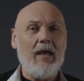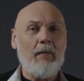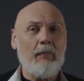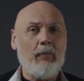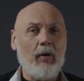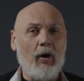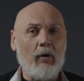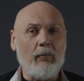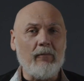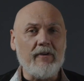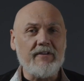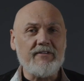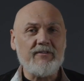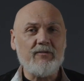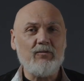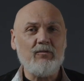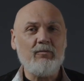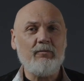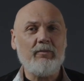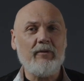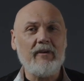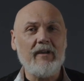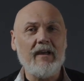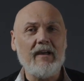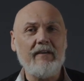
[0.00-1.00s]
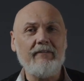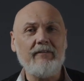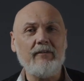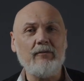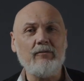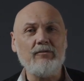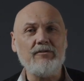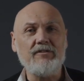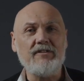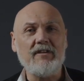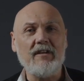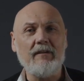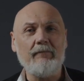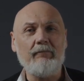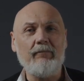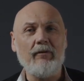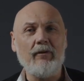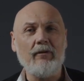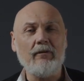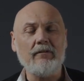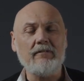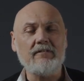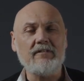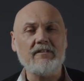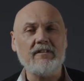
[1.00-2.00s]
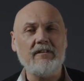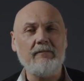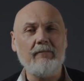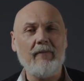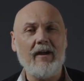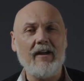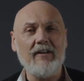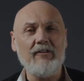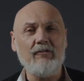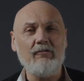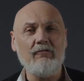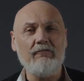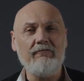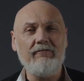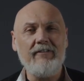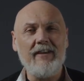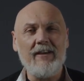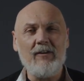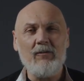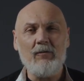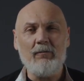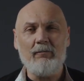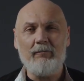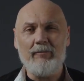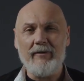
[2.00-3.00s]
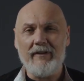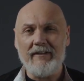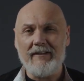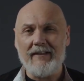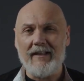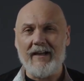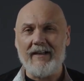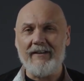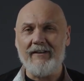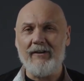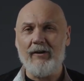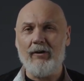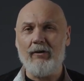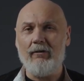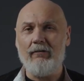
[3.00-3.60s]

Pomysł pojawił się po otrzymaniu wielu pytań